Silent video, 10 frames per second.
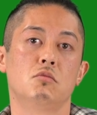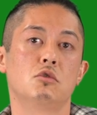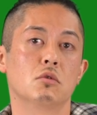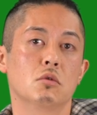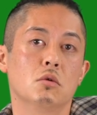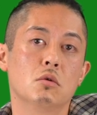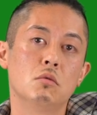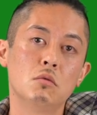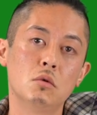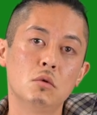その、
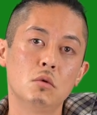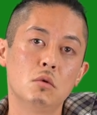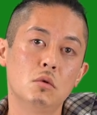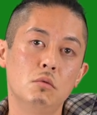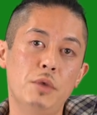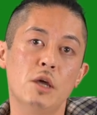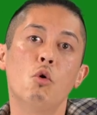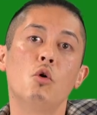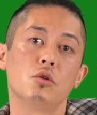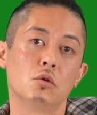
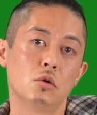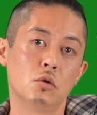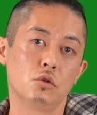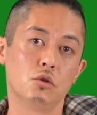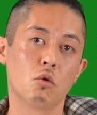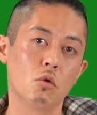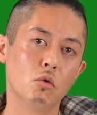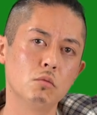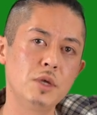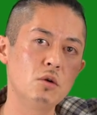ベイホールの横、
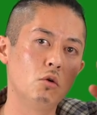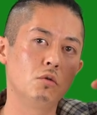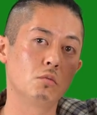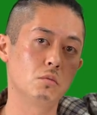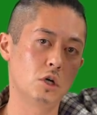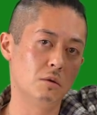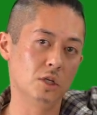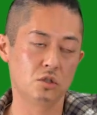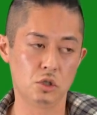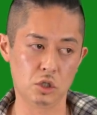ベイホールから
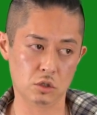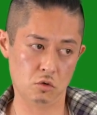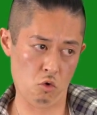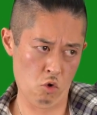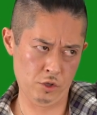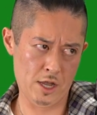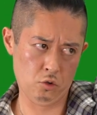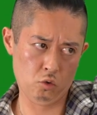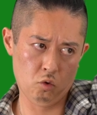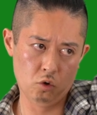まっすぐ行ったコーナー
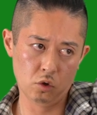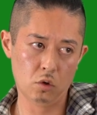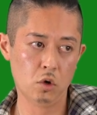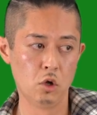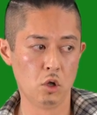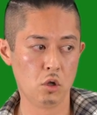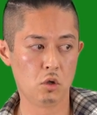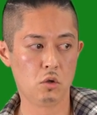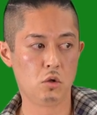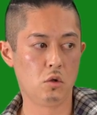のところの、
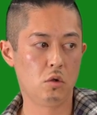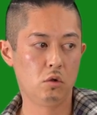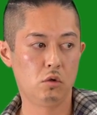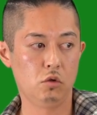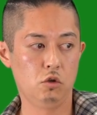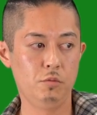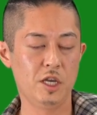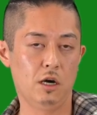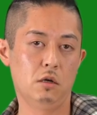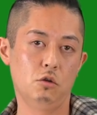
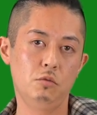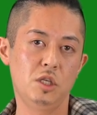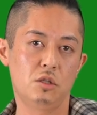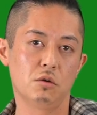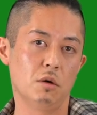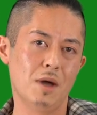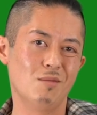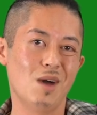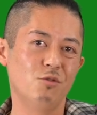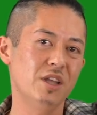海が、海っていうか、ま
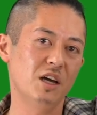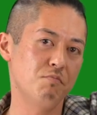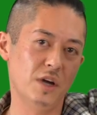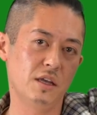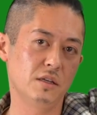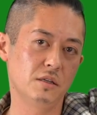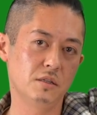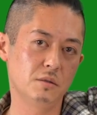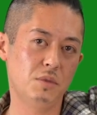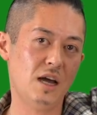あ、まあ、船がいっぱい
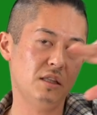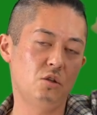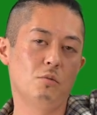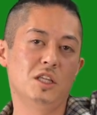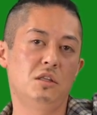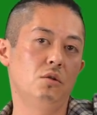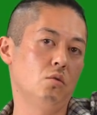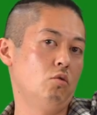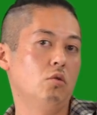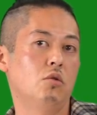バーッと止まってる
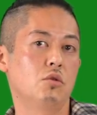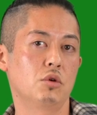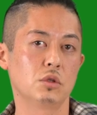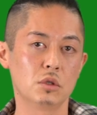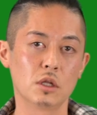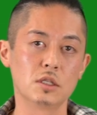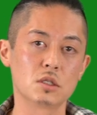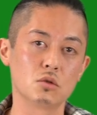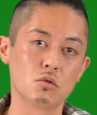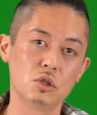ところなんで
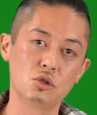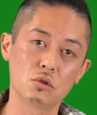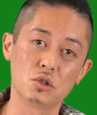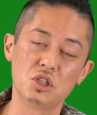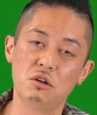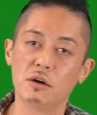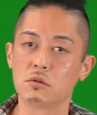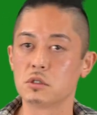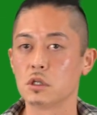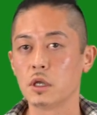すけど、そこでちょっと
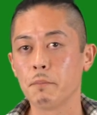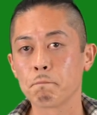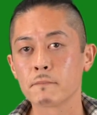ジルアウトしてて。